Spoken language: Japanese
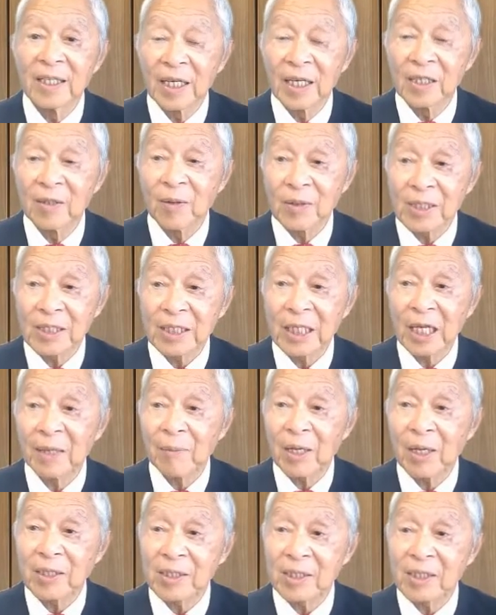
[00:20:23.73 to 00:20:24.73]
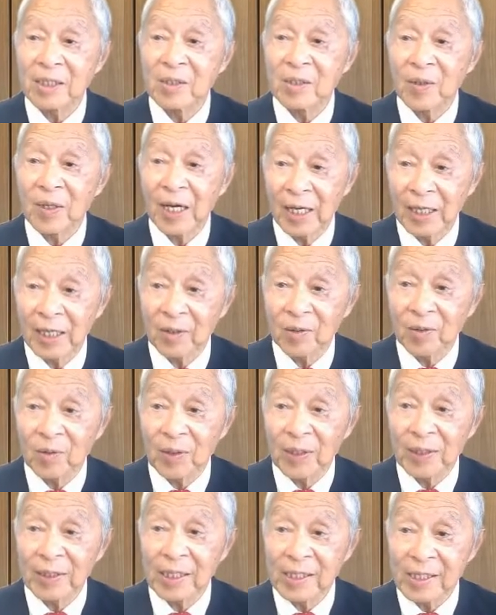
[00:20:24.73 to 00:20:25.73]
あるいはスターバックスのカード
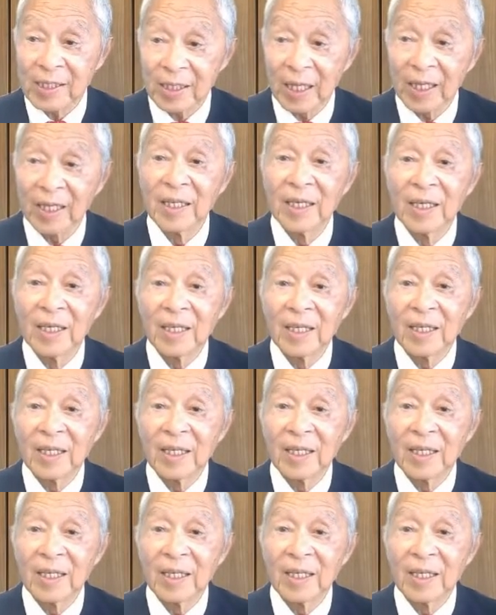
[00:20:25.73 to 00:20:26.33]
とかですね、